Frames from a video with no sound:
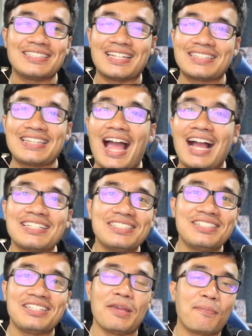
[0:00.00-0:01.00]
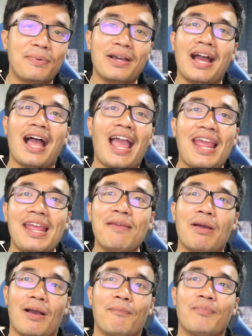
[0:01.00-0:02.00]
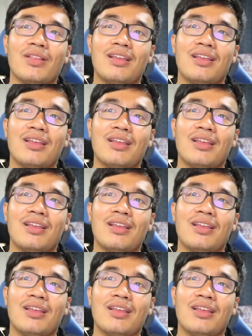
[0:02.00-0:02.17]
จะตั้งชื่อคลิปเพื่อให้แบบ